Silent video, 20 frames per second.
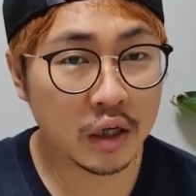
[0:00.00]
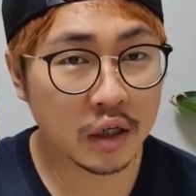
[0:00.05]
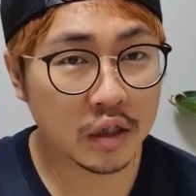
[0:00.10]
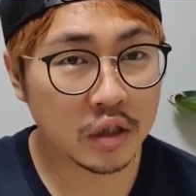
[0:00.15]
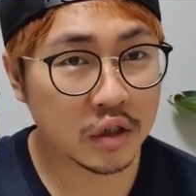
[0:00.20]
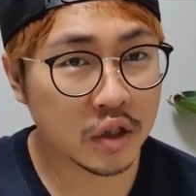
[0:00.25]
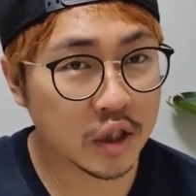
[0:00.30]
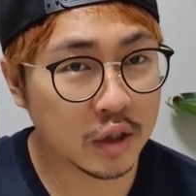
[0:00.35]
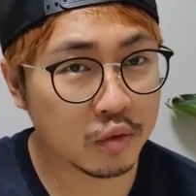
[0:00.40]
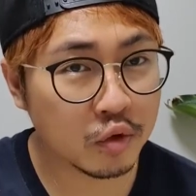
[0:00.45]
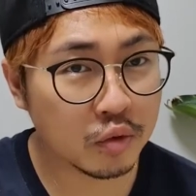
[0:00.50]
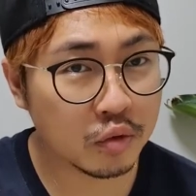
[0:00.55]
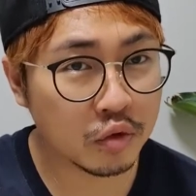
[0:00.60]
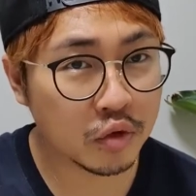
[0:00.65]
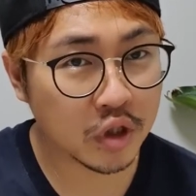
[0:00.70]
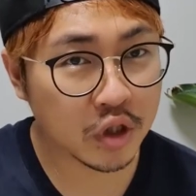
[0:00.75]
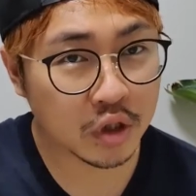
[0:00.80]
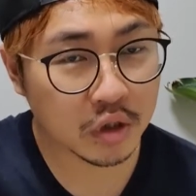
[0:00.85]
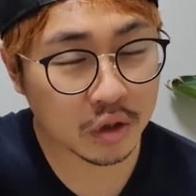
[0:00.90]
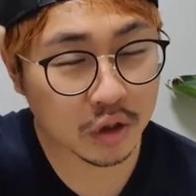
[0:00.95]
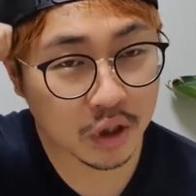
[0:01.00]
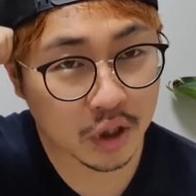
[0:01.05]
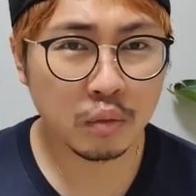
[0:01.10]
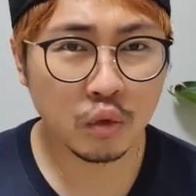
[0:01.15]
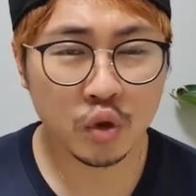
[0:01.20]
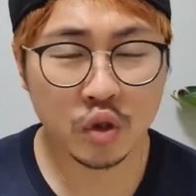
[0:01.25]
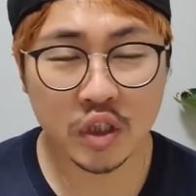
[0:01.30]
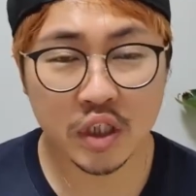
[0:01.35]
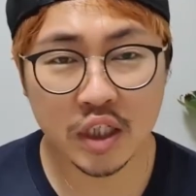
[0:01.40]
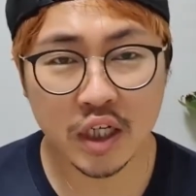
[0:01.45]
그래서 이 부분을
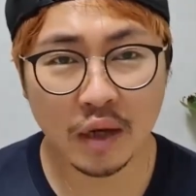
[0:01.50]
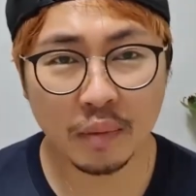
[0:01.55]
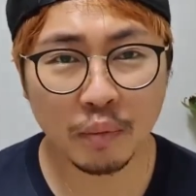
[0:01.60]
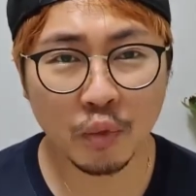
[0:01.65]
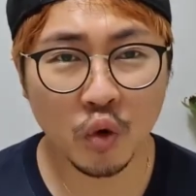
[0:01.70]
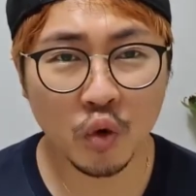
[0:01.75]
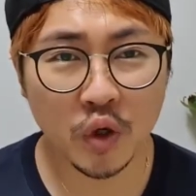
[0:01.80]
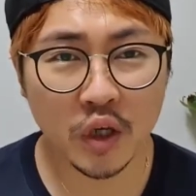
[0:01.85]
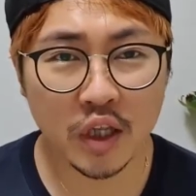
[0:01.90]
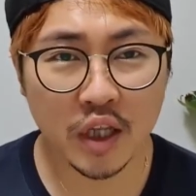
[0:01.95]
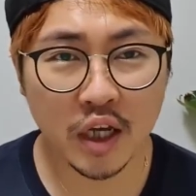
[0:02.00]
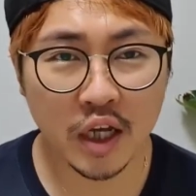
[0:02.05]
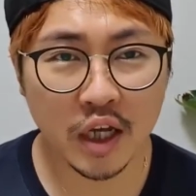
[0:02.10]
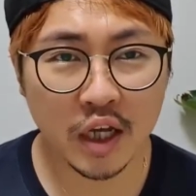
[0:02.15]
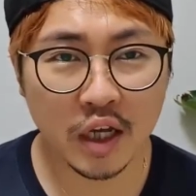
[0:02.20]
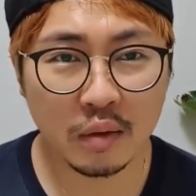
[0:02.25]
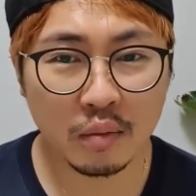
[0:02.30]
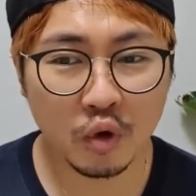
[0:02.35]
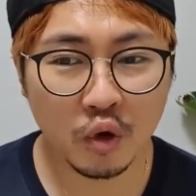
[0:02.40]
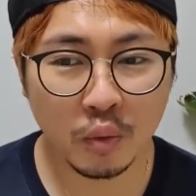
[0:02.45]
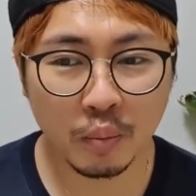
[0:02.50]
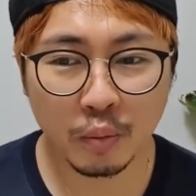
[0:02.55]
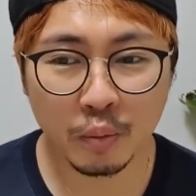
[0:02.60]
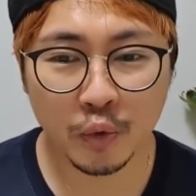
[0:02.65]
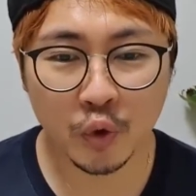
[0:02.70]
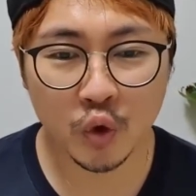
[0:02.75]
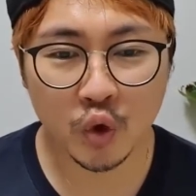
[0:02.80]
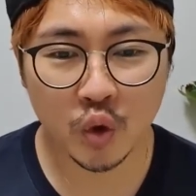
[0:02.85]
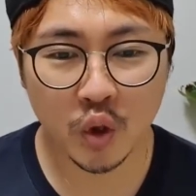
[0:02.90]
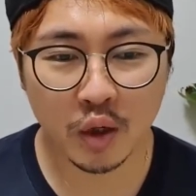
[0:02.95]
뭐 지압봉이나 뭐
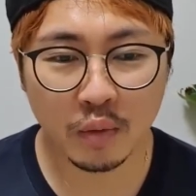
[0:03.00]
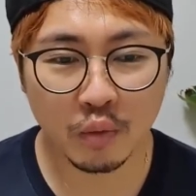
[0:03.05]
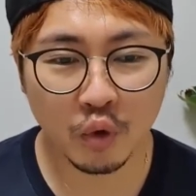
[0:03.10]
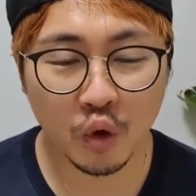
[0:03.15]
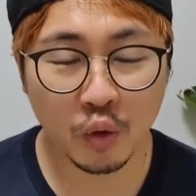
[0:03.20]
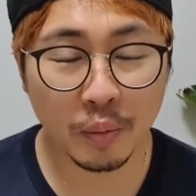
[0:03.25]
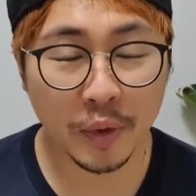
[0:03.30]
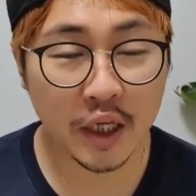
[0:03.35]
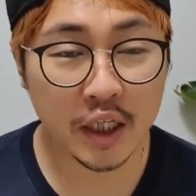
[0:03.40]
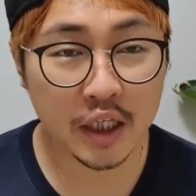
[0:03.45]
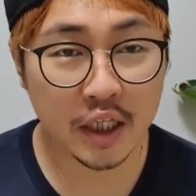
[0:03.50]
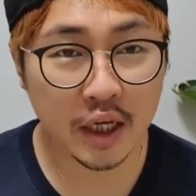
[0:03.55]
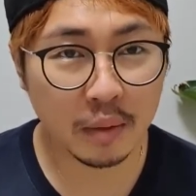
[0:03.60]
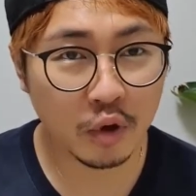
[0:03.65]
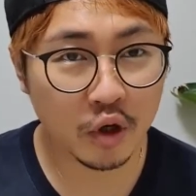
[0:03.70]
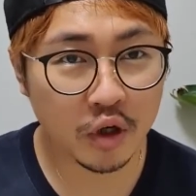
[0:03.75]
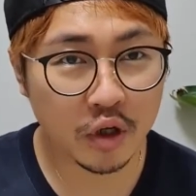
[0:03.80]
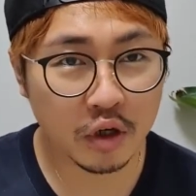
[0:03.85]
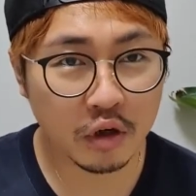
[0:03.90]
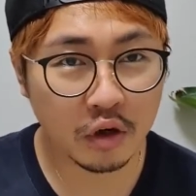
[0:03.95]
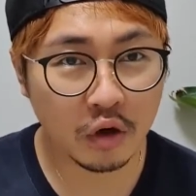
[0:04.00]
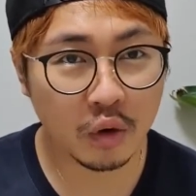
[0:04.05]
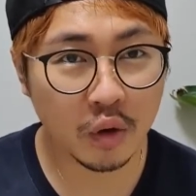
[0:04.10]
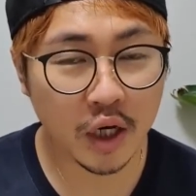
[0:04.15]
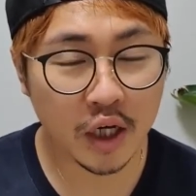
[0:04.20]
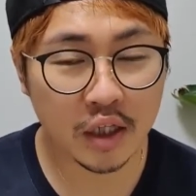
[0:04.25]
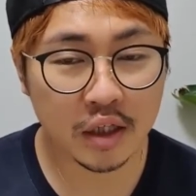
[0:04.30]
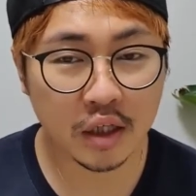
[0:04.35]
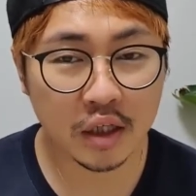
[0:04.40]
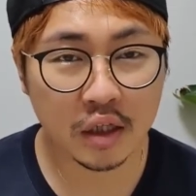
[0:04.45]
뾰족한 볼펜이나 뭐 이런
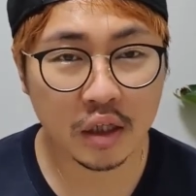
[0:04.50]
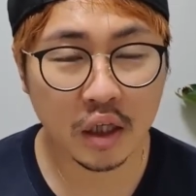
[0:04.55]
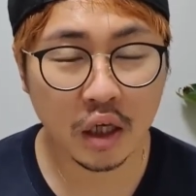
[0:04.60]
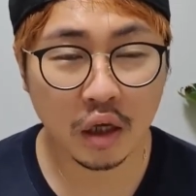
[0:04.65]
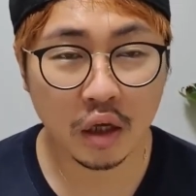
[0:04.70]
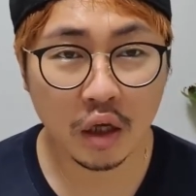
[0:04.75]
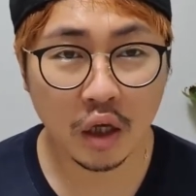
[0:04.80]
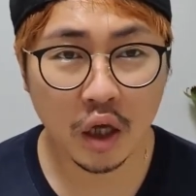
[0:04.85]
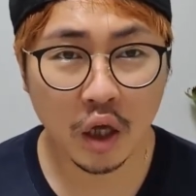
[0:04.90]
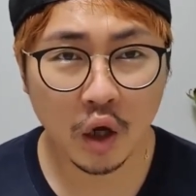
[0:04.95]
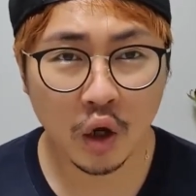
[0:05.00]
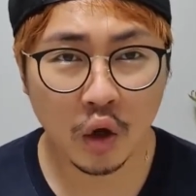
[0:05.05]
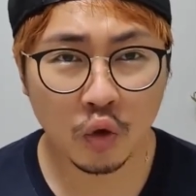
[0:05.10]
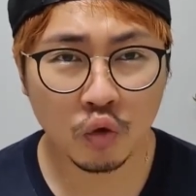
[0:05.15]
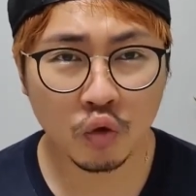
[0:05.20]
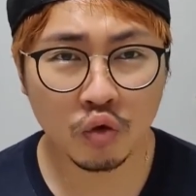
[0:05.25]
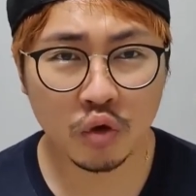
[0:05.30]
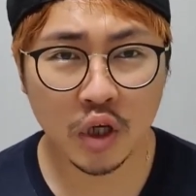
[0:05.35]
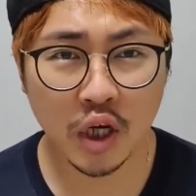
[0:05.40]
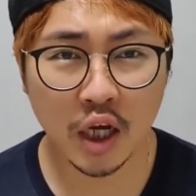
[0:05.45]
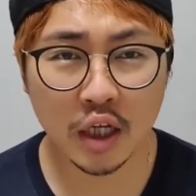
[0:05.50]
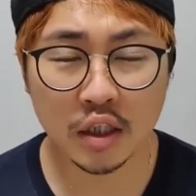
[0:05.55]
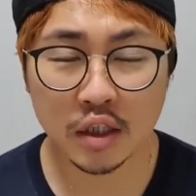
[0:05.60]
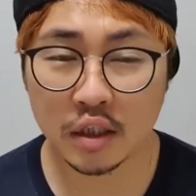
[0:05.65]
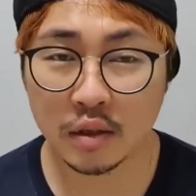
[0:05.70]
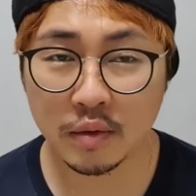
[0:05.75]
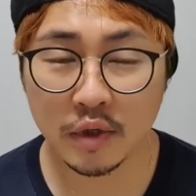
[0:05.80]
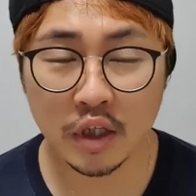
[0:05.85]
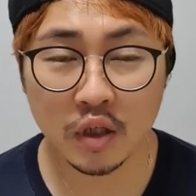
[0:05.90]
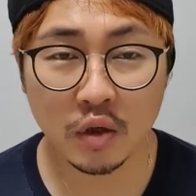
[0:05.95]
걸로 해야 되는데 우리가
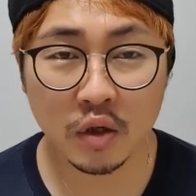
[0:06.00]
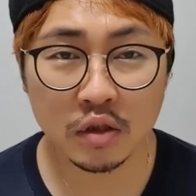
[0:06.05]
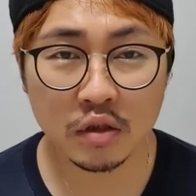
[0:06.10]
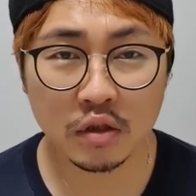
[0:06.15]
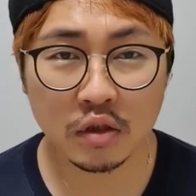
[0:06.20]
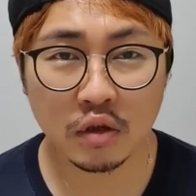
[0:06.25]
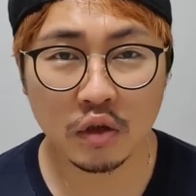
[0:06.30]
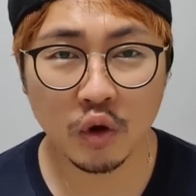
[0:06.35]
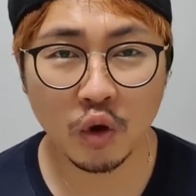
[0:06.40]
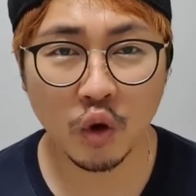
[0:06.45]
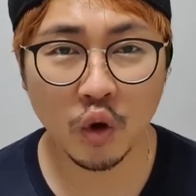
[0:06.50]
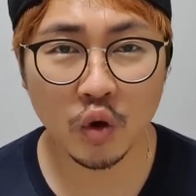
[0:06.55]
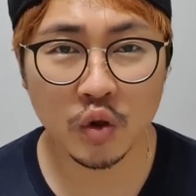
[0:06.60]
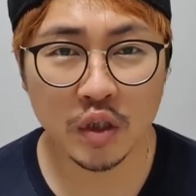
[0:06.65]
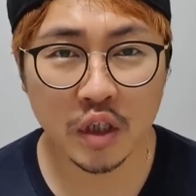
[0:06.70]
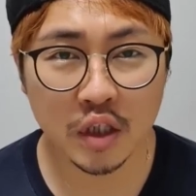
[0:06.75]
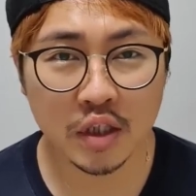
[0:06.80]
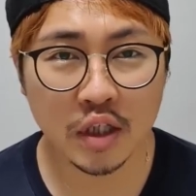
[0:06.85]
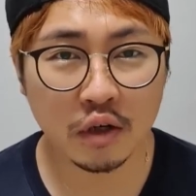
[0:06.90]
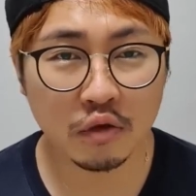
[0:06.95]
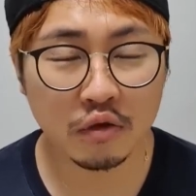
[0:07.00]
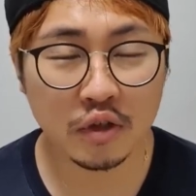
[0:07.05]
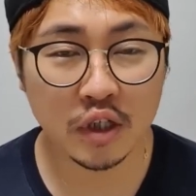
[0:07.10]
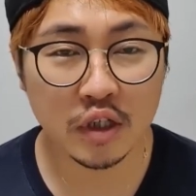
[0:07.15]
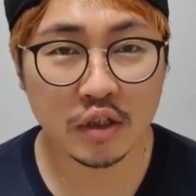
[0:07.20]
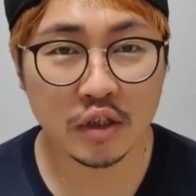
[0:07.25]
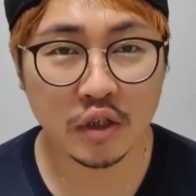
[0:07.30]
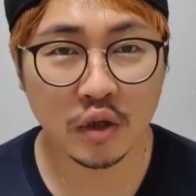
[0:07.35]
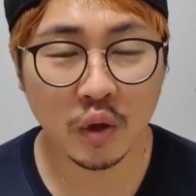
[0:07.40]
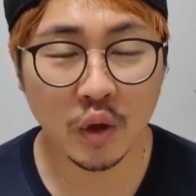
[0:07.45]
아침에 일어나서 그런 거 언제 찾고
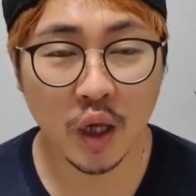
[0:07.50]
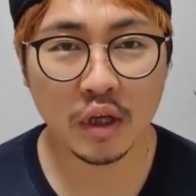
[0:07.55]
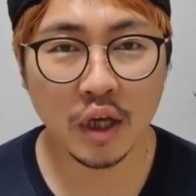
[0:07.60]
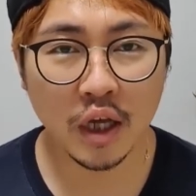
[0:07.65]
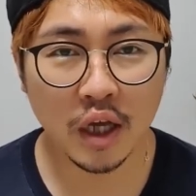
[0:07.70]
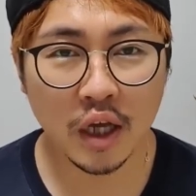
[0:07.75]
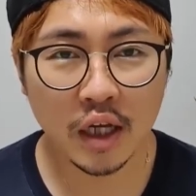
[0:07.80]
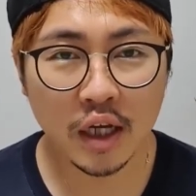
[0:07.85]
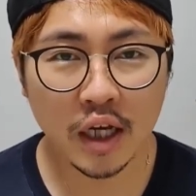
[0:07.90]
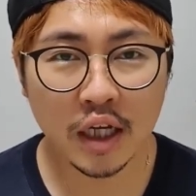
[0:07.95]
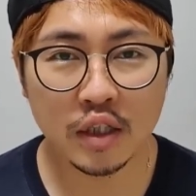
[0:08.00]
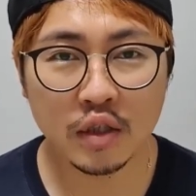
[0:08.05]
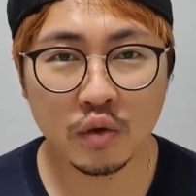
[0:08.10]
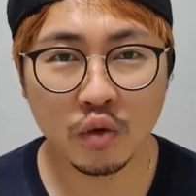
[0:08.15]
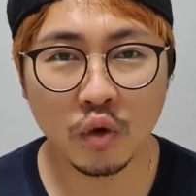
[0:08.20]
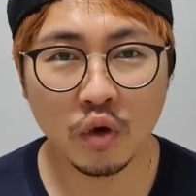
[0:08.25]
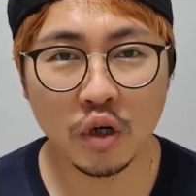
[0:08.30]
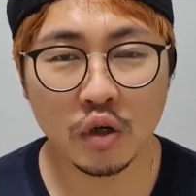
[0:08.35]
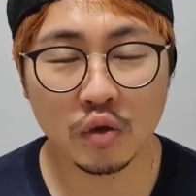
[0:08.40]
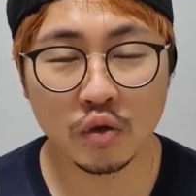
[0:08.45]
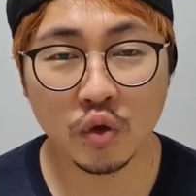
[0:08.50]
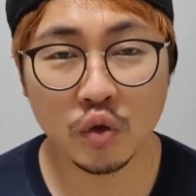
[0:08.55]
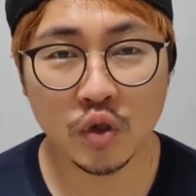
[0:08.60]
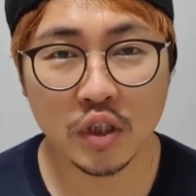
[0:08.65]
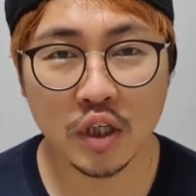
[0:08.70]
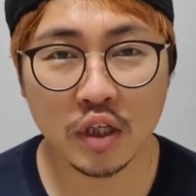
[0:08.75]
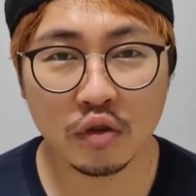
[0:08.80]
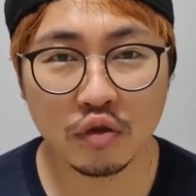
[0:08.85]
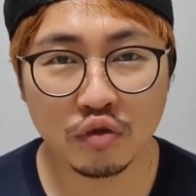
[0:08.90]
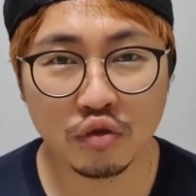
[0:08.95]
있겠어요 같은 원리로
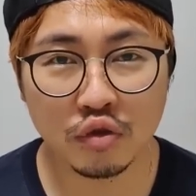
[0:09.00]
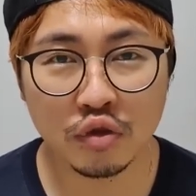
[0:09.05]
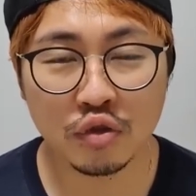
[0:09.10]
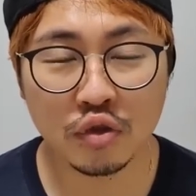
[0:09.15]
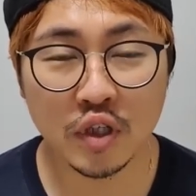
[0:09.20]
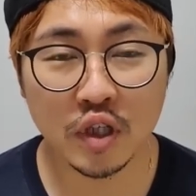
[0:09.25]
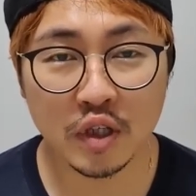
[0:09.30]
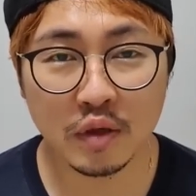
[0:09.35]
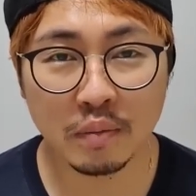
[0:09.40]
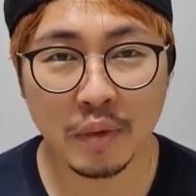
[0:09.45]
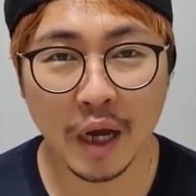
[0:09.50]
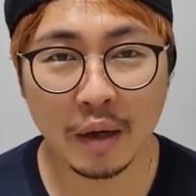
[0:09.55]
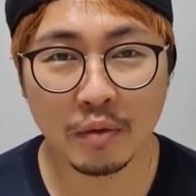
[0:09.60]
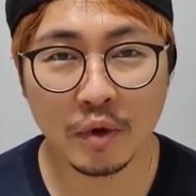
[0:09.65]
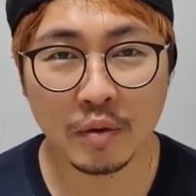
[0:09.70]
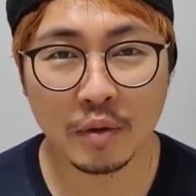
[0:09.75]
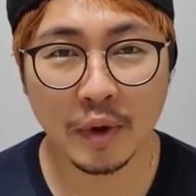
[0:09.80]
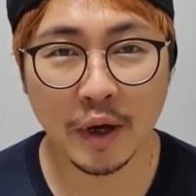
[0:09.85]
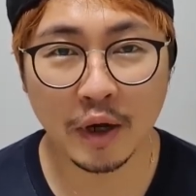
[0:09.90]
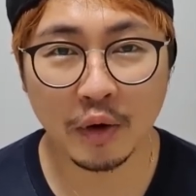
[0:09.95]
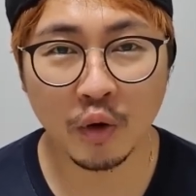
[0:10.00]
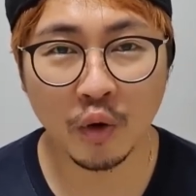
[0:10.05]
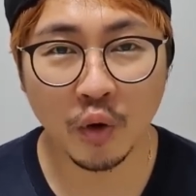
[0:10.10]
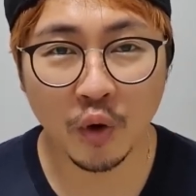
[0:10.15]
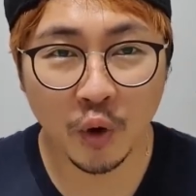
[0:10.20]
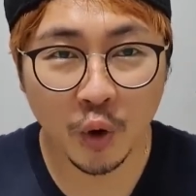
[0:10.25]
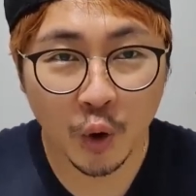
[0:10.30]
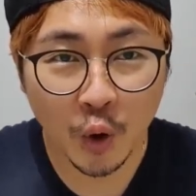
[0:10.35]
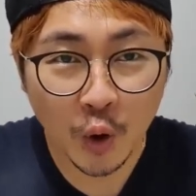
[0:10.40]
손쉽게 누를 수 있는 방법이 바로